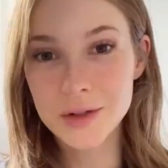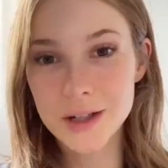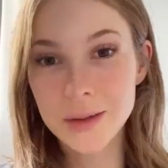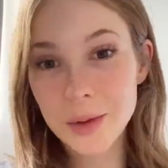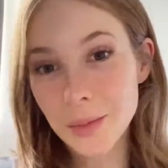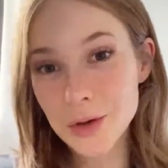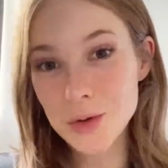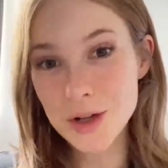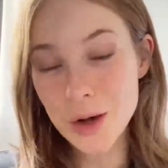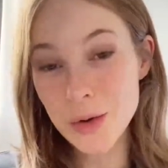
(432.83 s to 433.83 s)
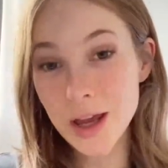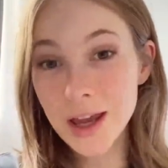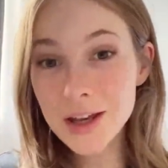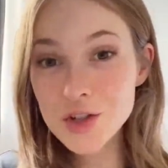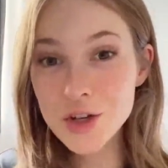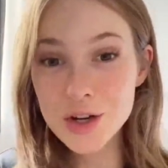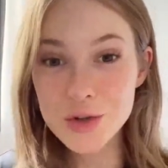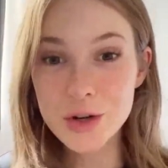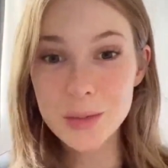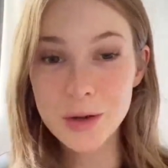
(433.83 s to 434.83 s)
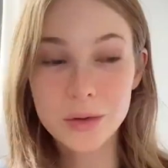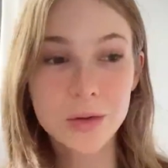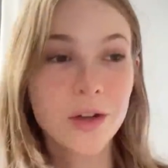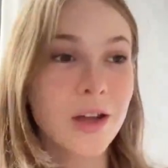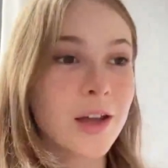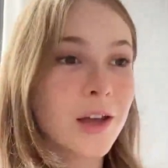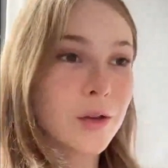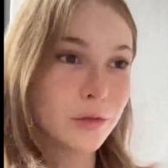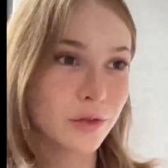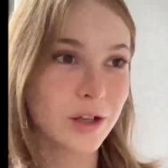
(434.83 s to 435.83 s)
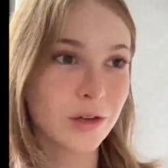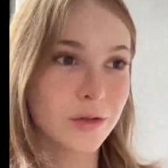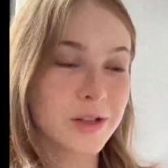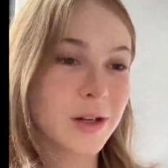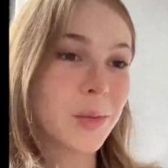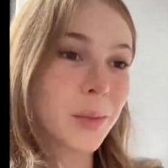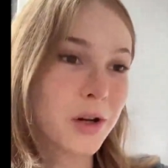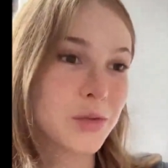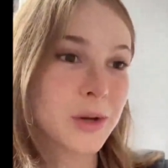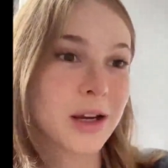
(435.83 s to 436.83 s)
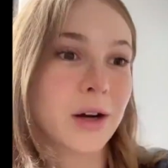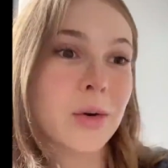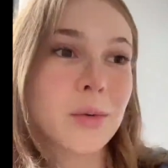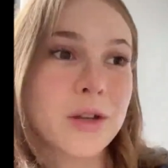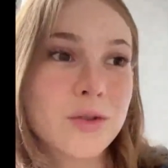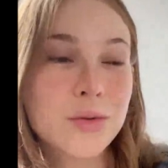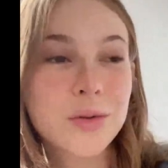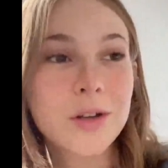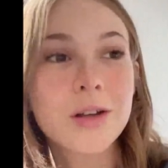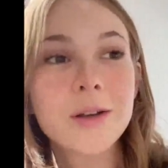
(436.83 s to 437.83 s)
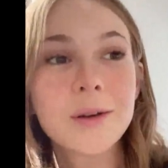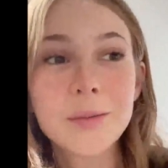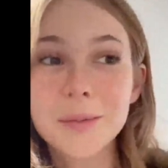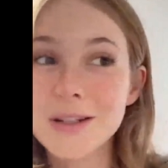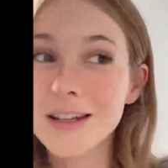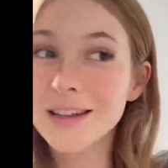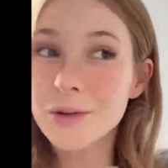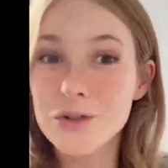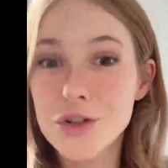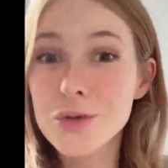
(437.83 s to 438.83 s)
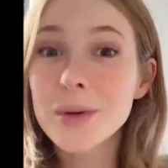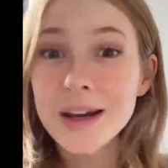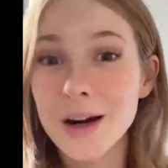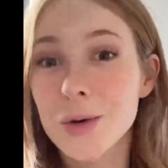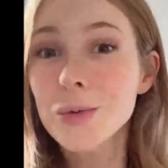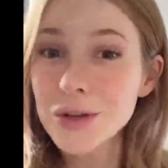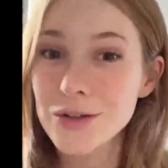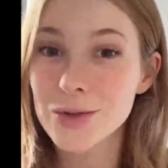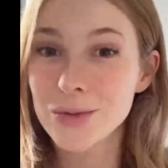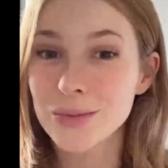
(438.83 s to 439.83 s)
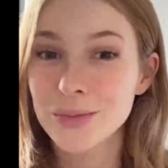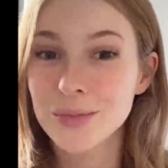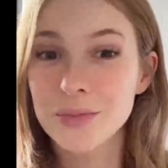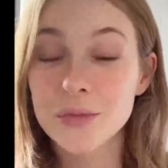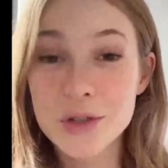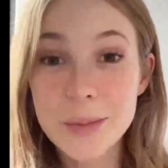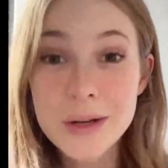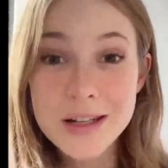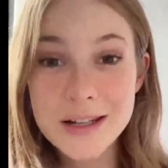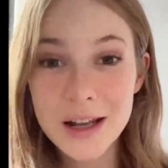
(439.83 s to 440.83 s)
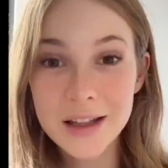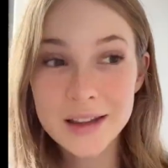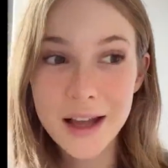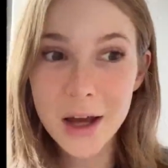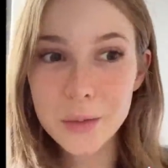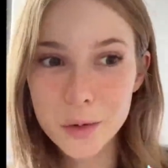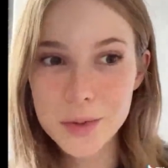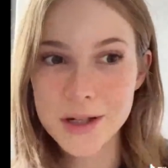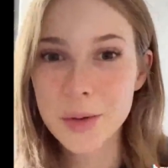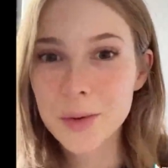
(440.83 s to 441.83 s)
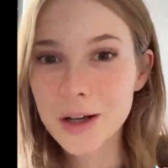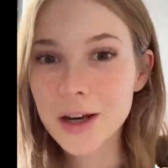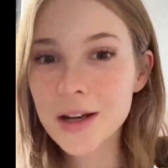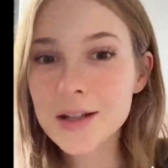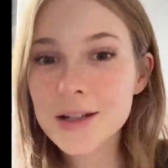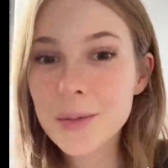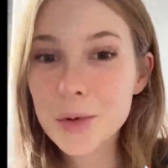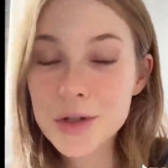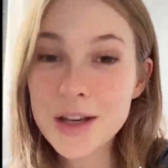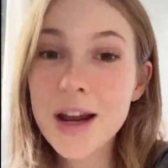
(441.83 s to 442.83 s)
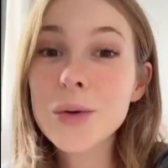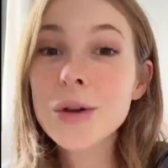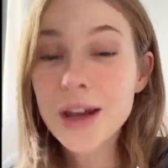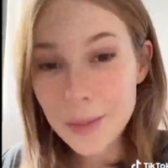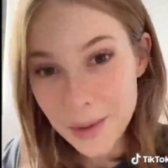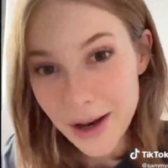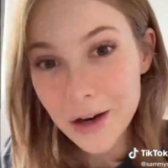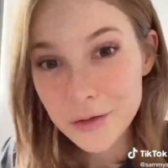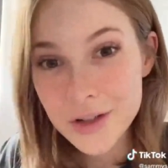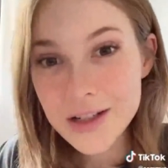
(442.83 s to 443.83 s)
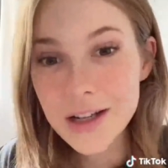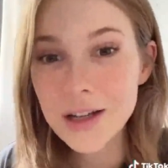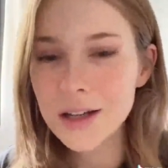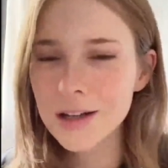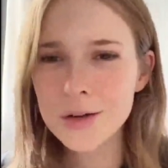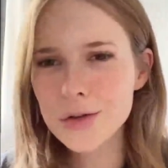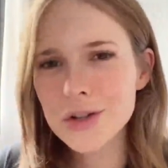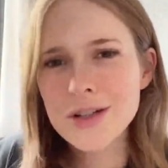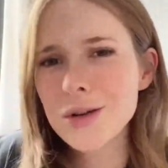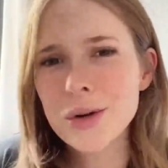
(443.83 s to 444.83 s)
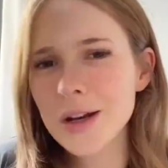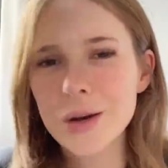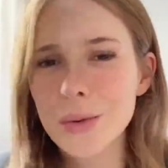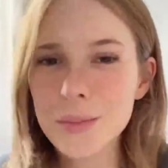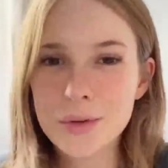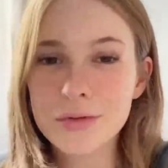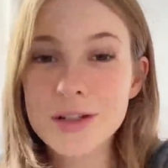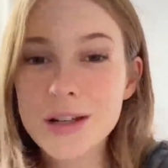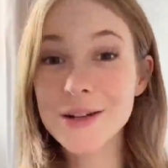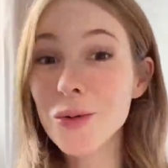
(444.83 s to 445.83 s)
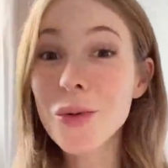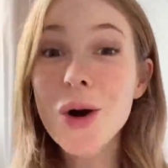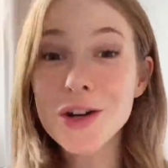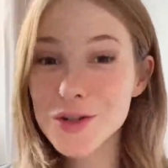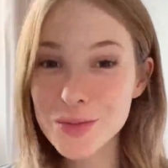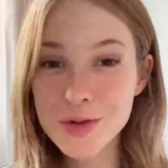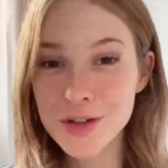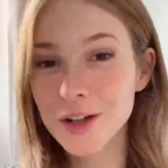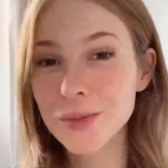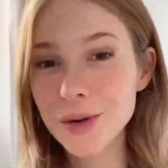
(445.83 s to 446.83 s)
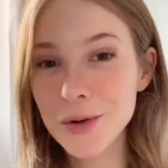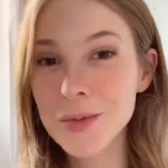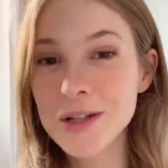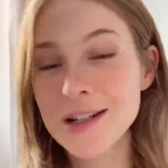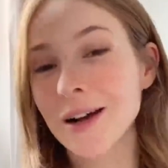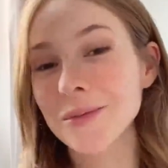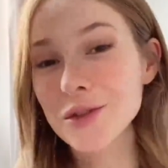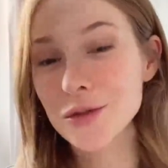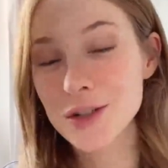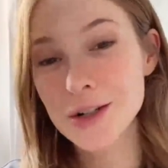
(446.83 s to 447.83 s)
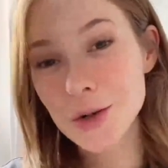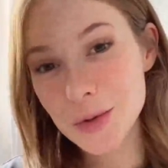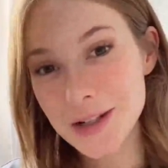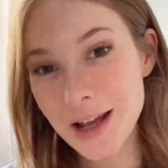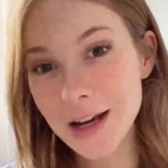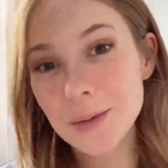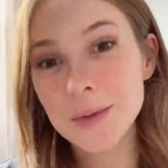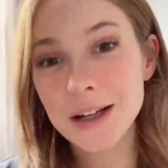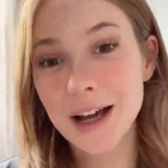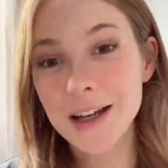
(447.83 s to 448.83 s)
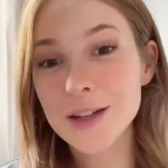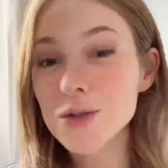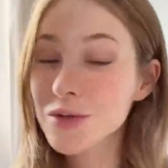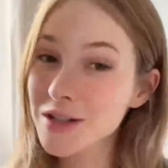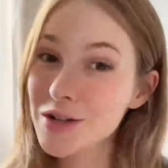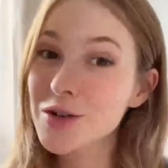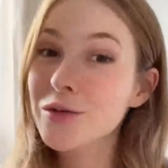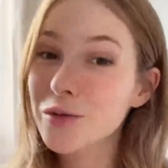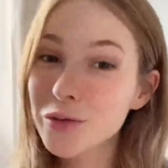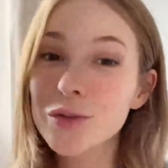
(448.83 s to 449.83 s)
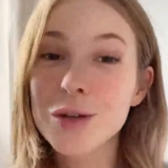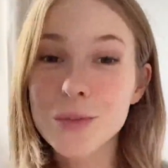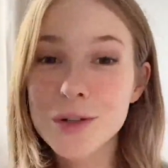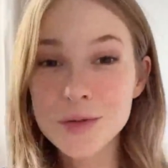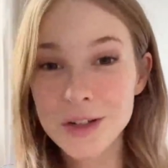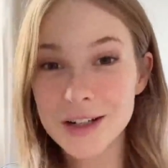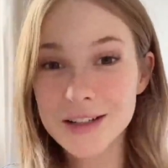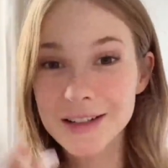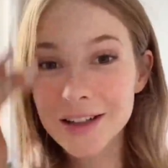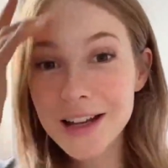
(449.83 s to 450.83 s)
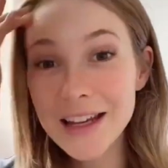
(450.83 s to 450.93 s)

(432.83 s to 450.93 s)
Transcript: Você também pode usar o redirecionamento. Filho, você não pode brincar com isso. Mas que tal a gente brincar com isso? Você precisa dar uma opção para a criança e mostrar o que é para ela fazer, e não só dizer o que não é para fazer. Esse é um ótimo jeito para começar. Se vocês começarem a aplicar isso, vocês já vão ver uma diferença.